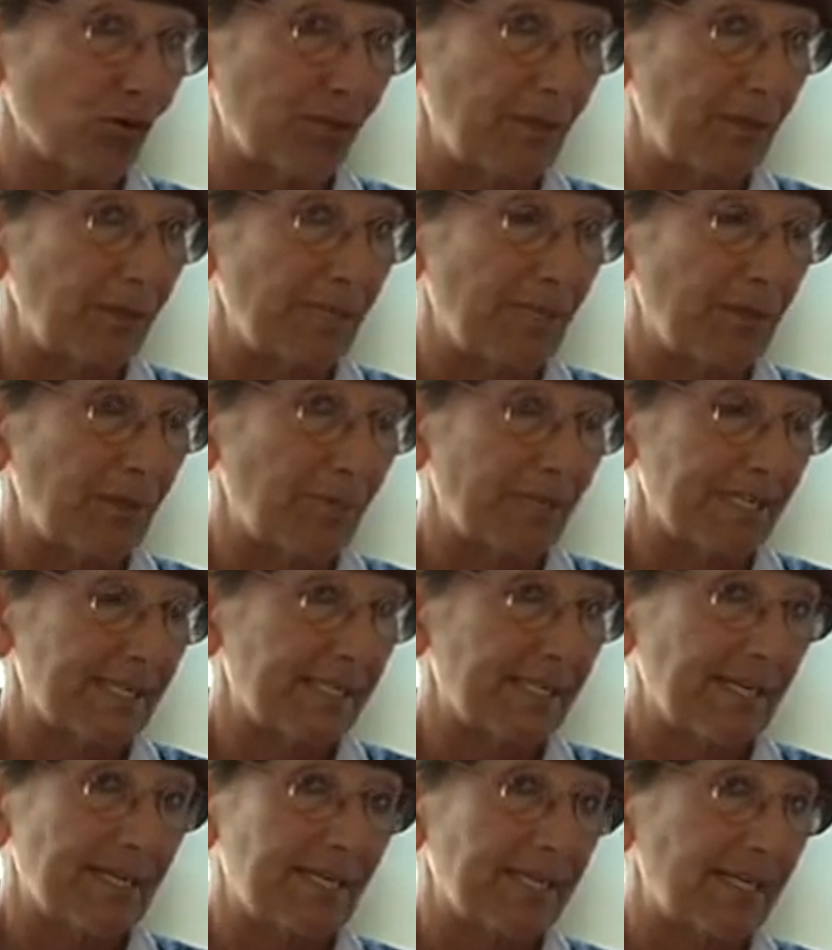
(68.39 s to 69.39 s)
Il, il,
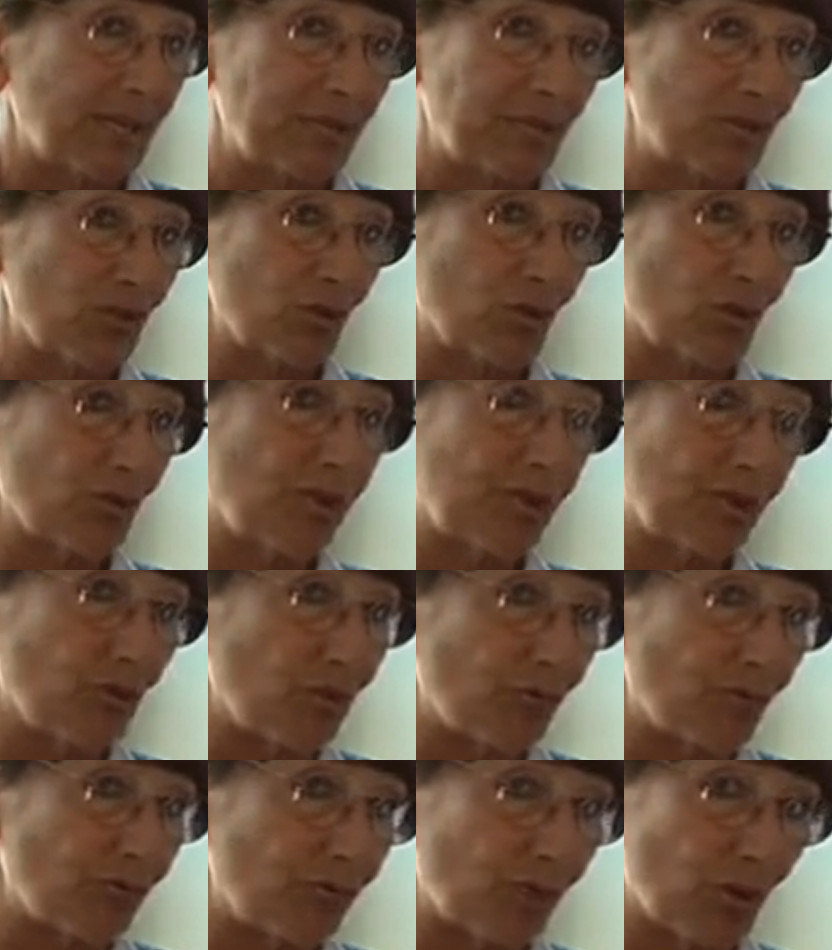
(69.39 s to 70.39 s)
paziente ha bisogno di
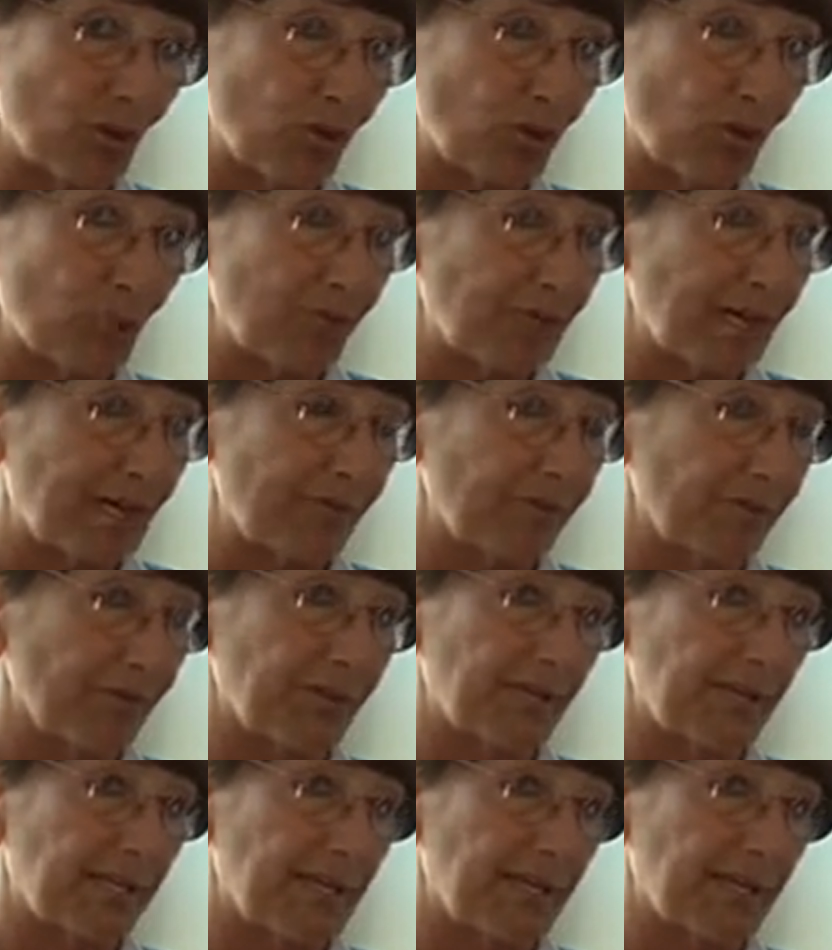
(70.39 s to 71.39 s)
conforto per
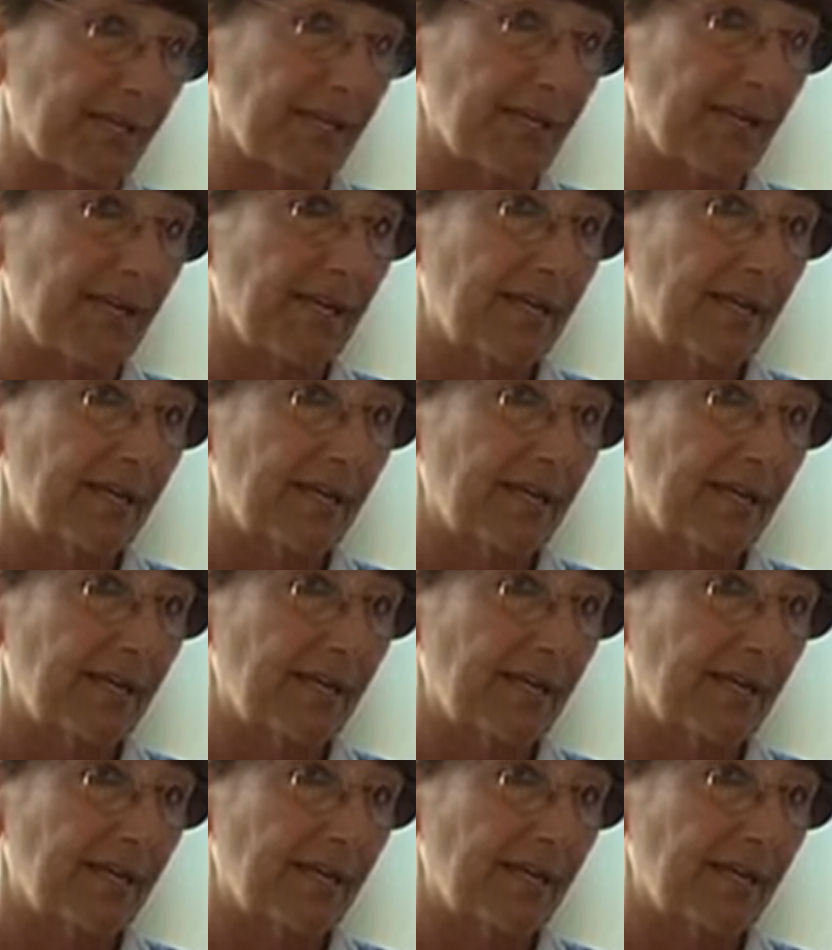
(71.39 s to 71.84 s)
affrontare